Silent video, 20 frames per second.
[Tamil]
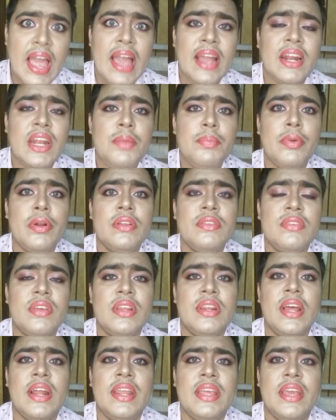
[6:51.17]
ஆக்னிப்பான
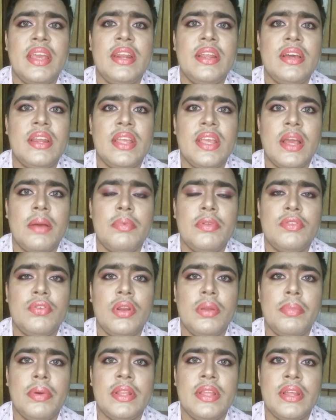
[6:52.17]
ஸ்கின்னாக நீங்கள் இருக்கிறீங்க அப்படின்னு
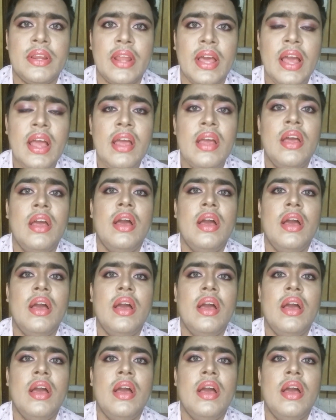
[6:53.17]
சொல்லி பார்த்தீங்கன்னா